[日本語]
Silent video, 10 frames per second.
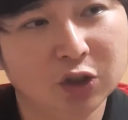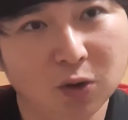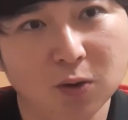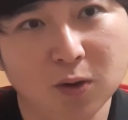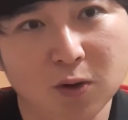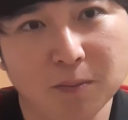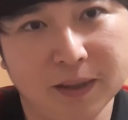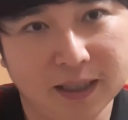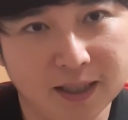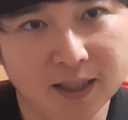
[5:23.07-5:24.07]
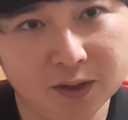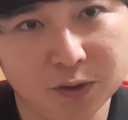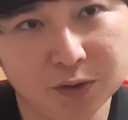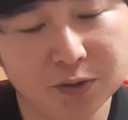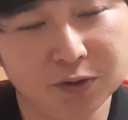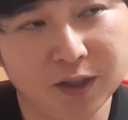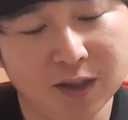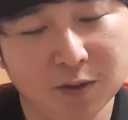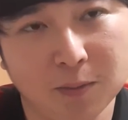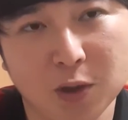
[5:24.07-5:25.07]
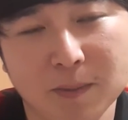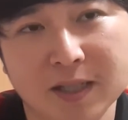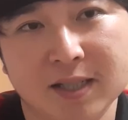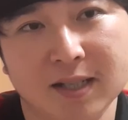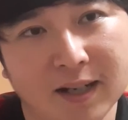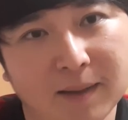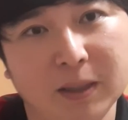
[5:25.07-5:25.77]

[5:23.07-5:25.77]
黄金コンビだなというふうに思いましたね、